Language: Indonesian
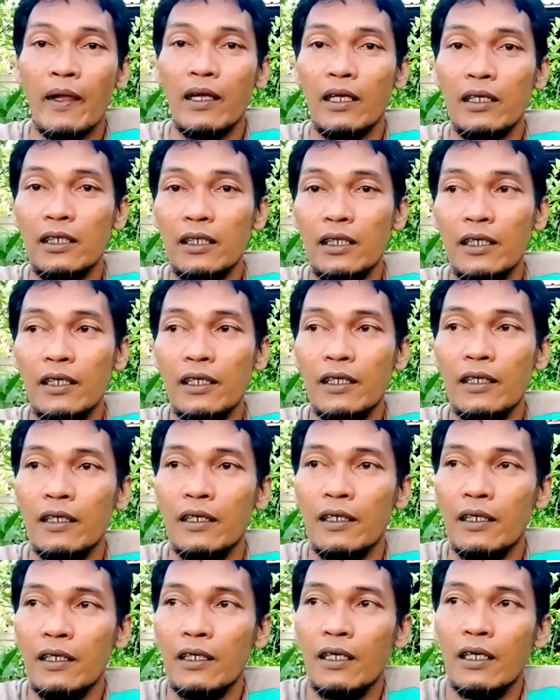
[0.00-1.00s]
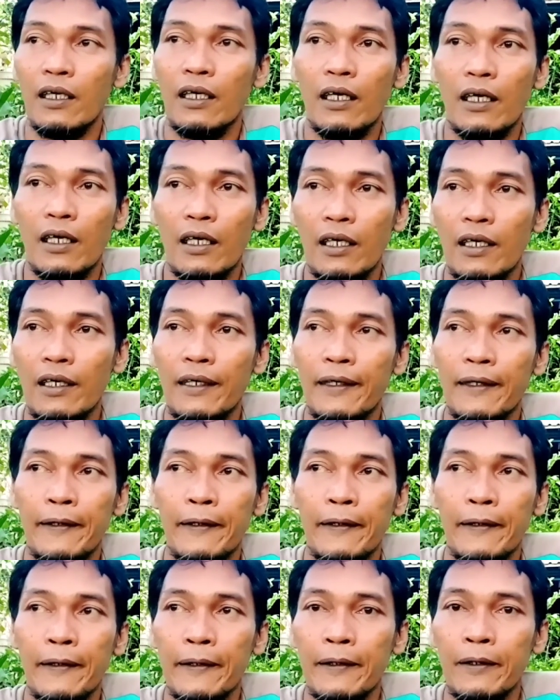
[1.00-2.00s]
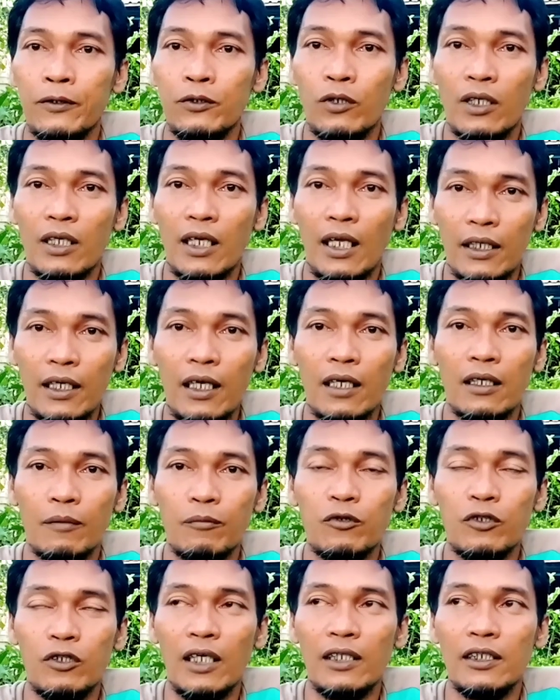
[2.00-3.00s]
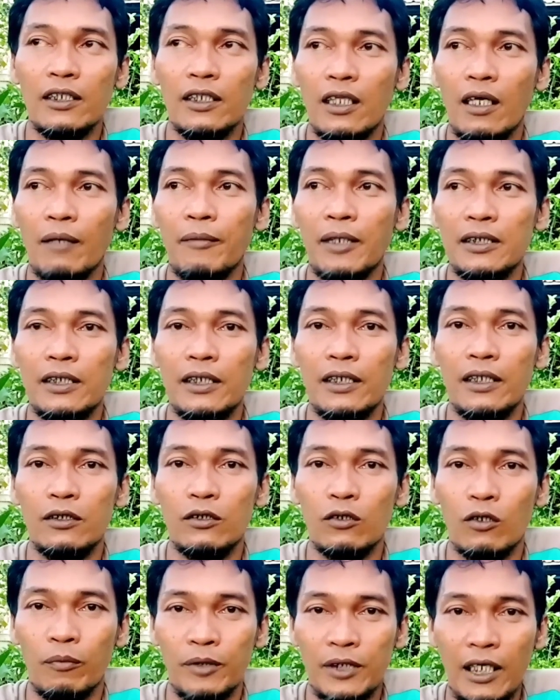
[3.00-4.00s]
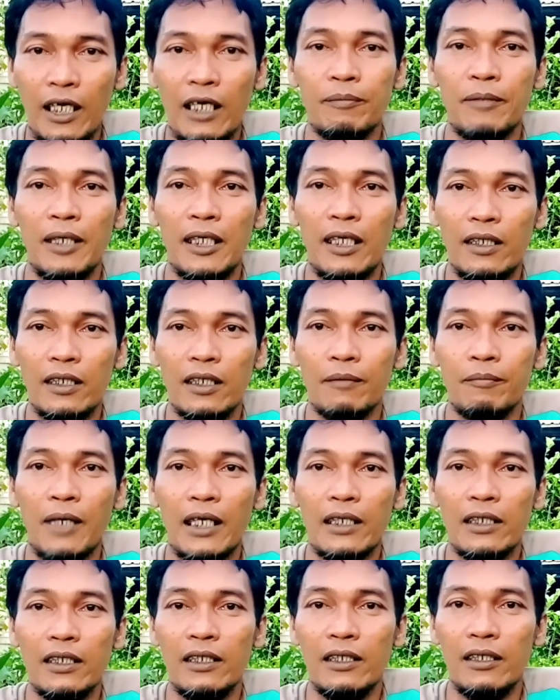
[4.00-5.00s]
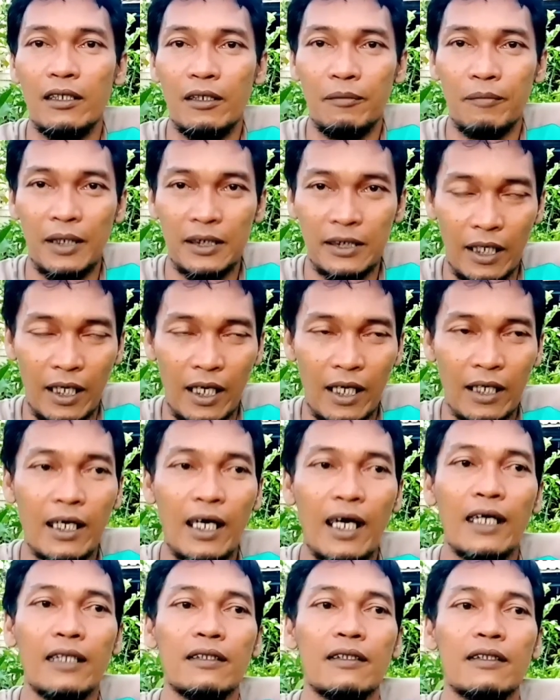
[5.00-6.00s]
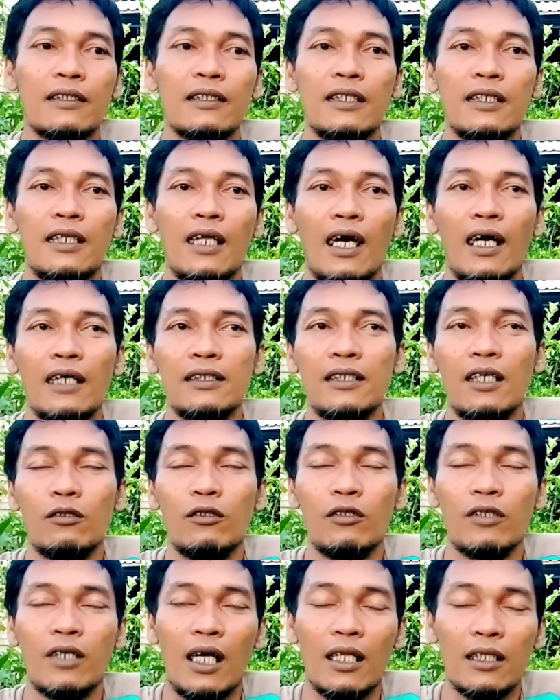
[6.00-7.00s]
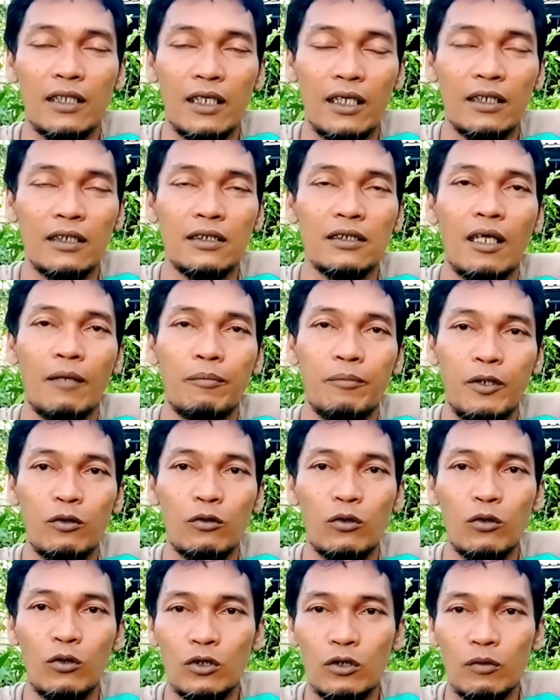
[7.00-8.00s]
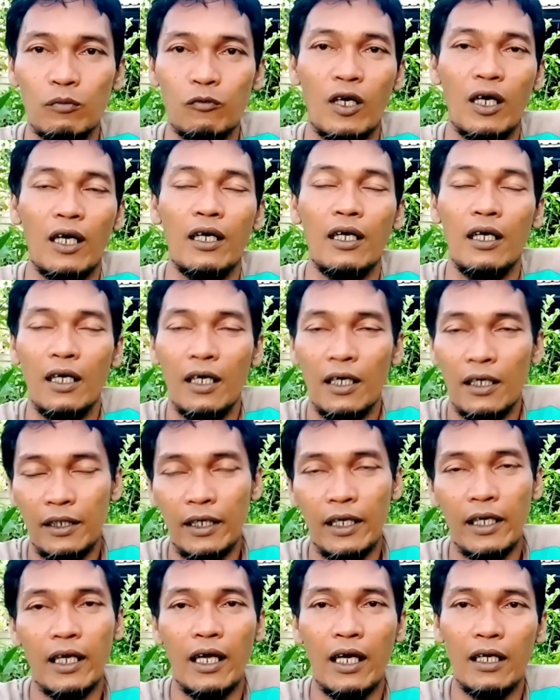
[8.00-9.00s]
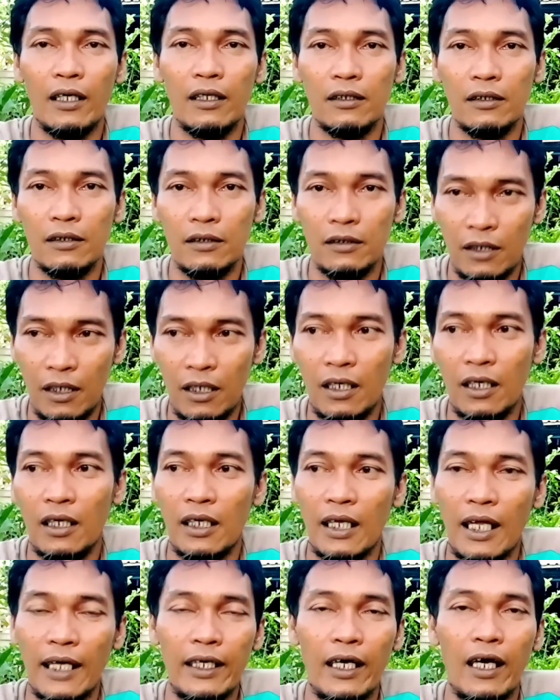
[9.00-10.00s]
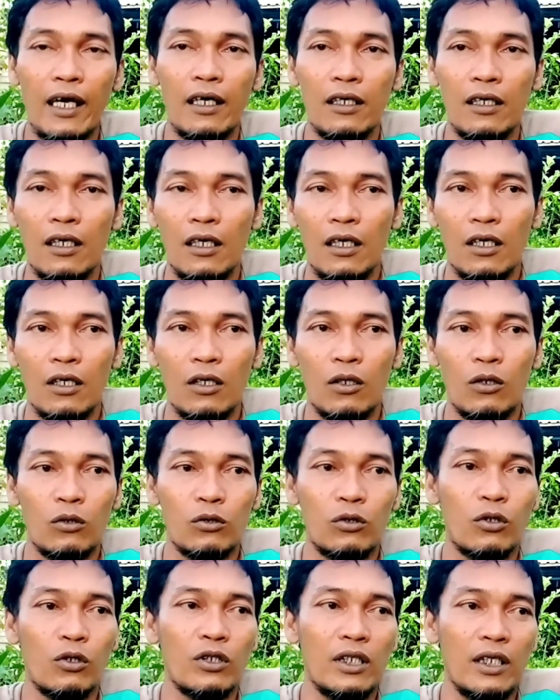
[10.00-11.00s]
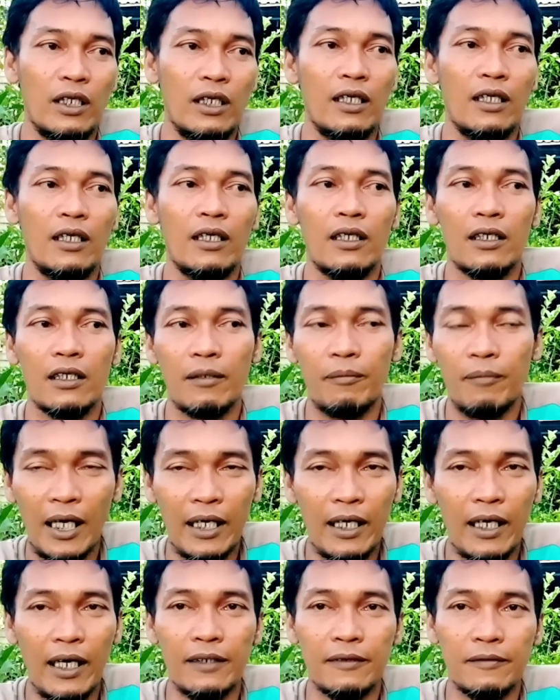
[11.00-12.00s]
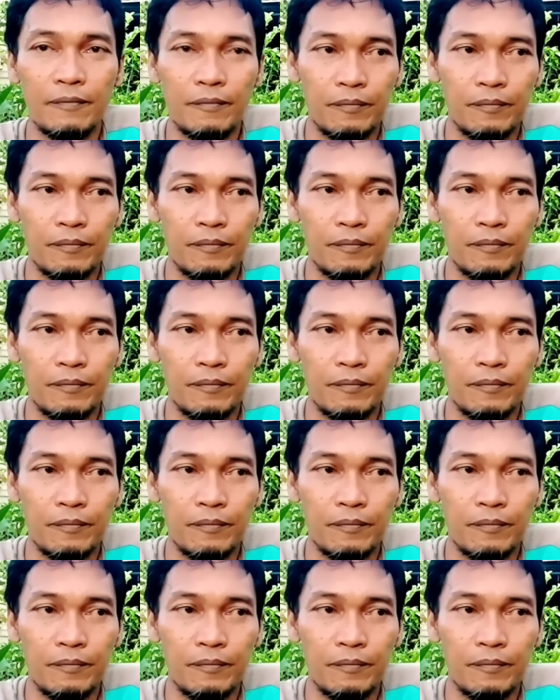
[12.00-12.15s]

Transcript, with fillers: jadi uh, untuk kelengkeng kebutuhan kita masih cukup besar banyak digemari masyarakat tidak hanya untuk Kalteng tapi untuk semua daerah uh, layak untuk dikembangkan